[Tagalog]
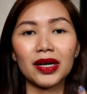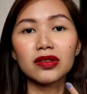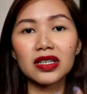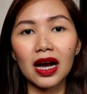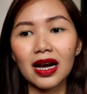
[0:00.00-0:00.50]

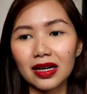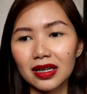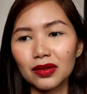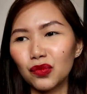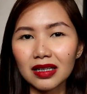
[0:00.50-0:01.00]
Pero sa
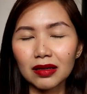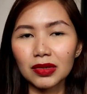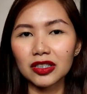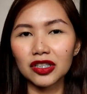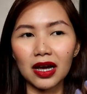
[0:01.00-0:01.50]
akin, hindi
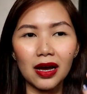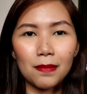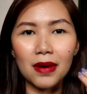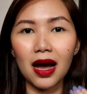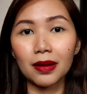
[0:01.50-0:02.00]
naman
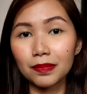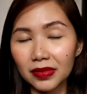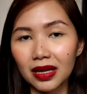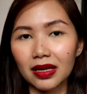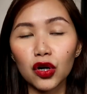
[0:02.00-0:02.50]
siya
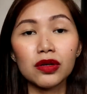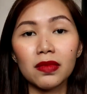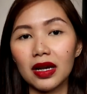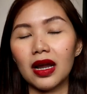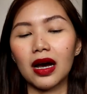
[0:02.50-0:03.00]
mahapde.
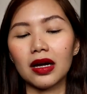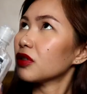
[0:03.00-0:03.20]
Normal lang.